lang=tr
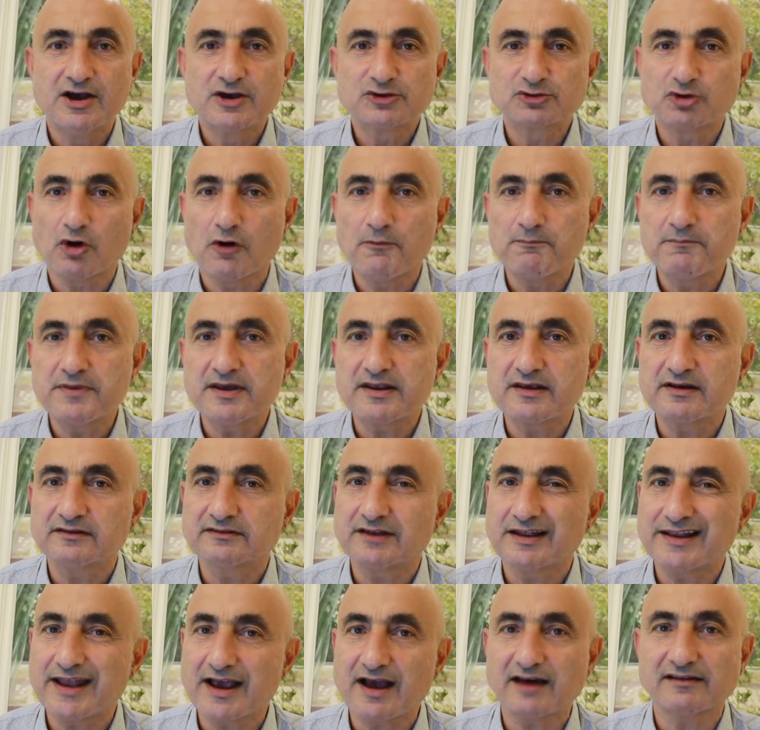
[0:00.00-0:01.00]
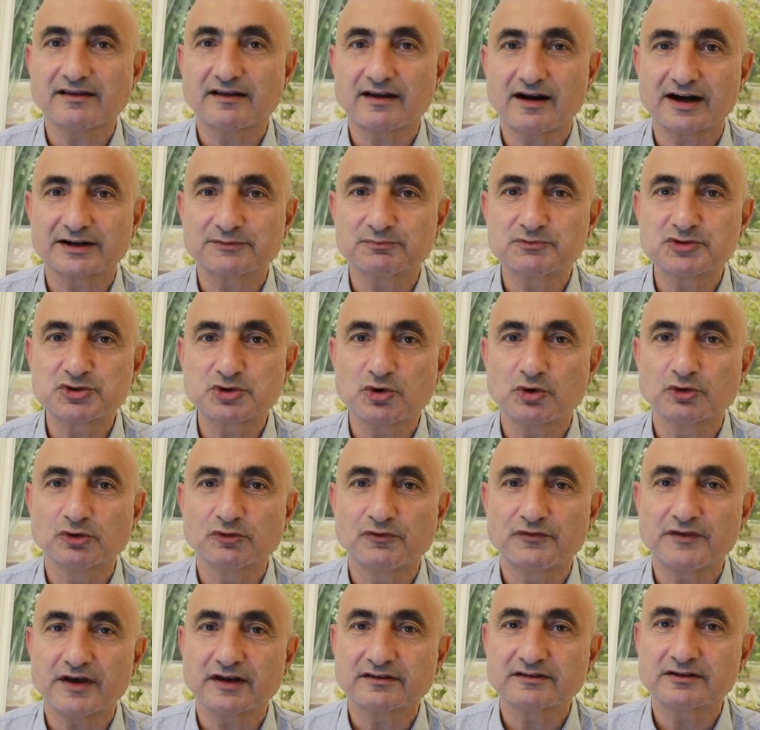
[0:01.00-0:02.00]
Son bir yılda ne kadar artmış
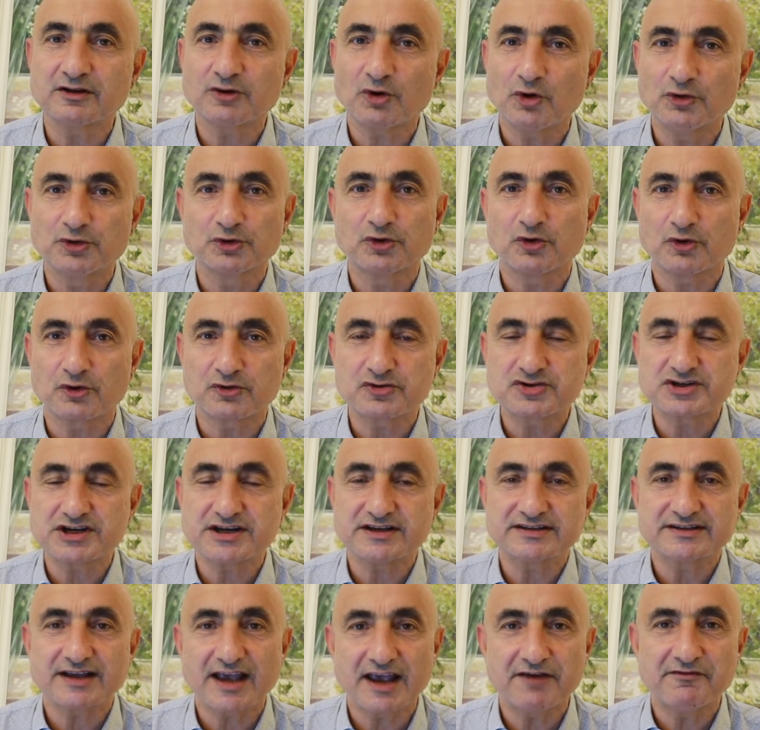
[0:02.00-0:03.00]
konut fiyatları onu göreceğiz.